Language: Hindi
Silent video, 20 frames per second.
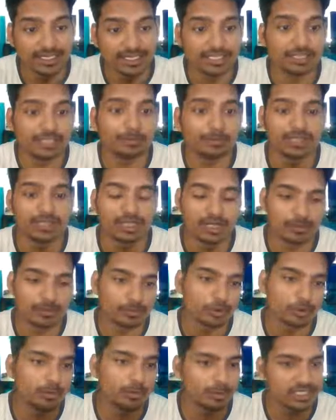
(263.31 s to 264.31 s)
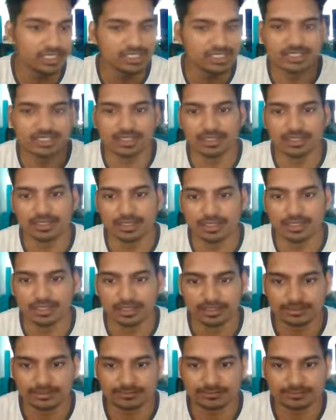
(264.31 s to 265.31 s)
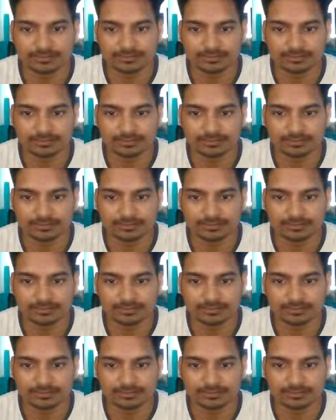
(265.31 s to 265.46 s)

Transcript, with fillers: हेड पे आपको पेस्ट कर देना है